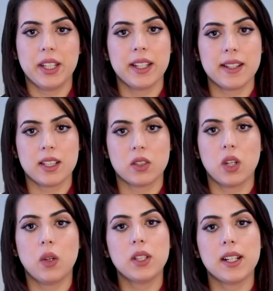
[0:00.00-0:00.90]
في حيازته
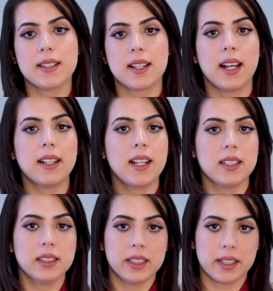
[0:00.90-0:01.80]
أو تنازل عنها
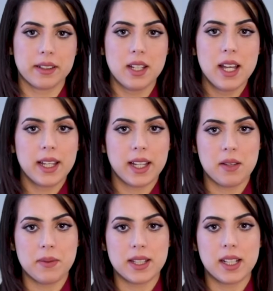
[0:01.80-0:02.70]
للغير
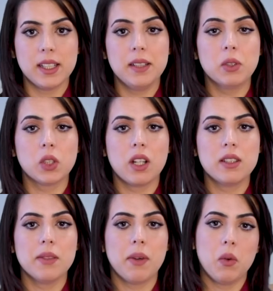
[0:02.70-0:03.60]
خامسا
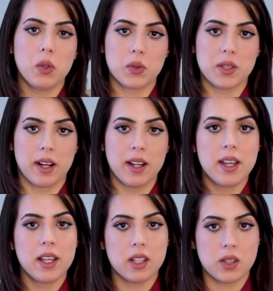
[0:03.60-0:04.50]
المتقدم أو الأسرة
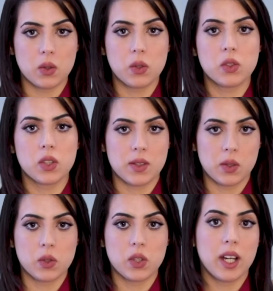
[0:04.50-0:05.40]
الزوج
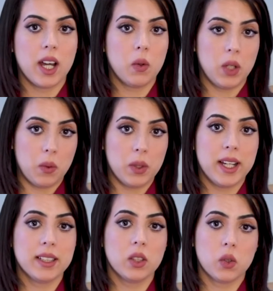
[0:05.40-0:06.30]
الزوجة أو
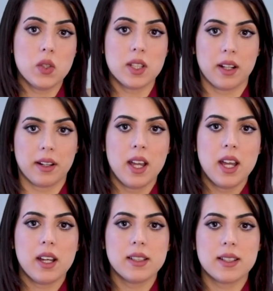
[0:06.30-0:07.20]
الأولاد القصر
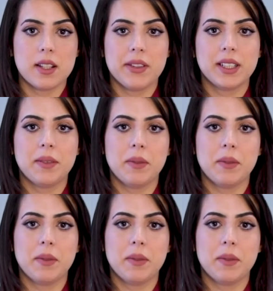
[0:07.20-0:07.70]
قد استفاد